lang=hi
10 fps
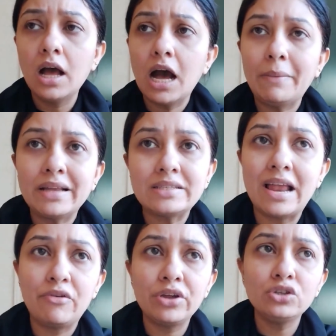हमारी
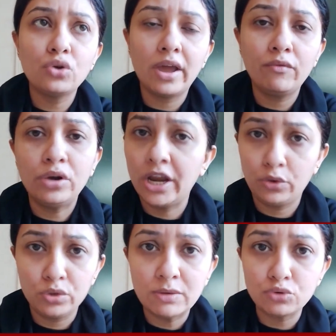सैलरी जो है वो लेट
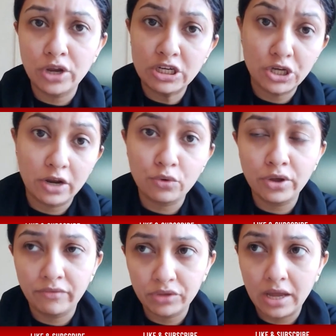हुई जब शुएब शेख को
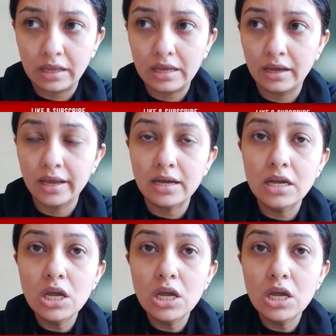गिरफ्तार किया गया